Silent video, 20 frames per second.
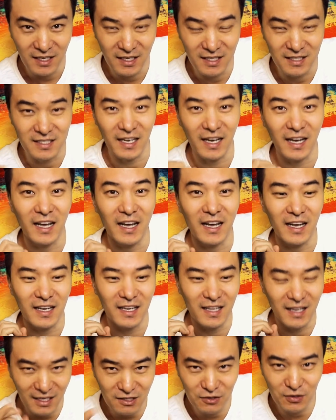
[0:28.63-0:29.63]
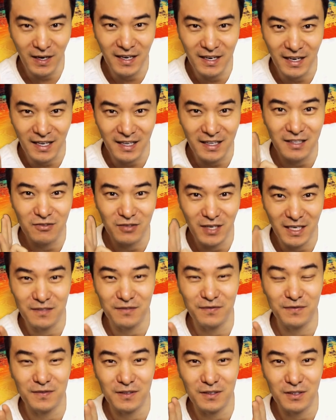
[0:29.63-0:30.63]
이제 일렉트로닉 트랜스
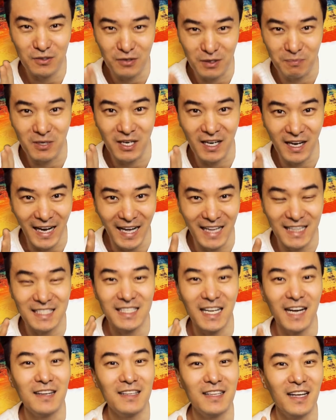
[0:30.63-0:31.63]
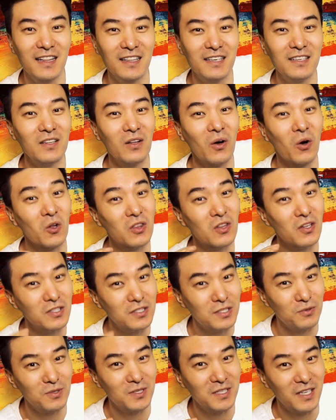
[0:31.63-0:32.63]
트 디스트릭트가 가는 상태는 어떤
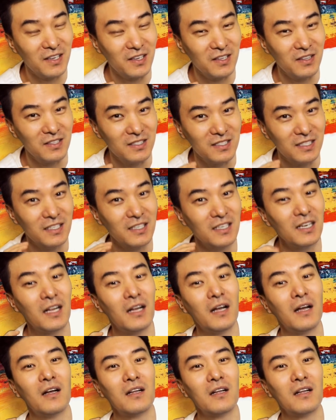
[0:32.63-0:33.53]
식으로 생겼는지를